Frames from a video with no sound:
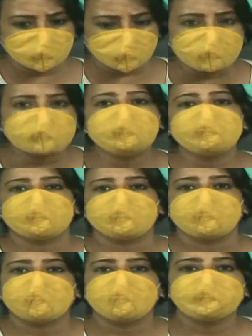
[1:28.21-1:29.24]
আঙ্গিকে
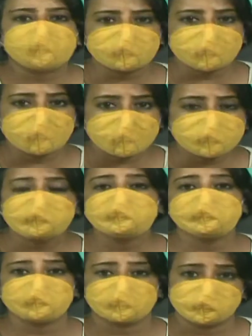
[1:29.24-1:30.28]
এবার এই পুজো
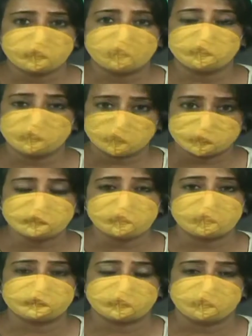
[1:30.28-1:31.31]
অতিবাহিত হতে চলেছে